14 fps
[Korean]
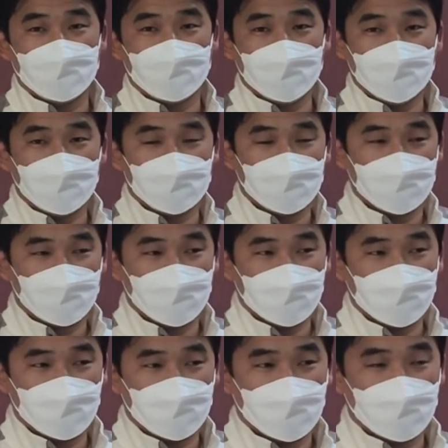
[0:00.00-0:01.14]
끌려가죠.
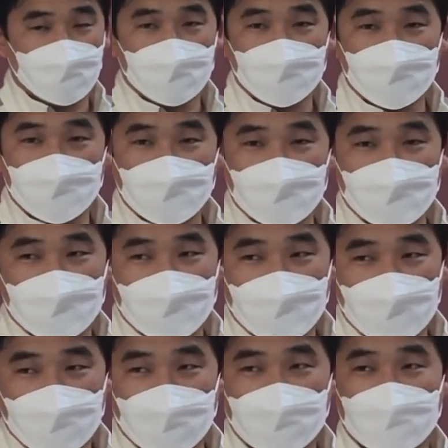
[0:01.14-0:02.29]

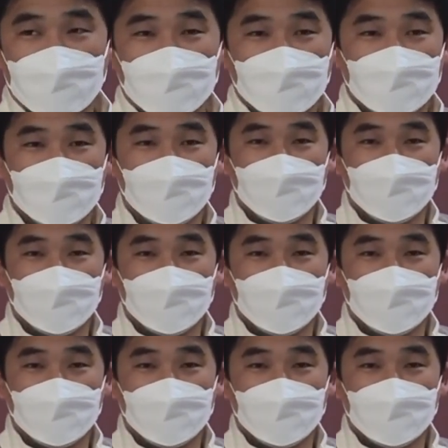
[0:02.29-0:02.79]
가니까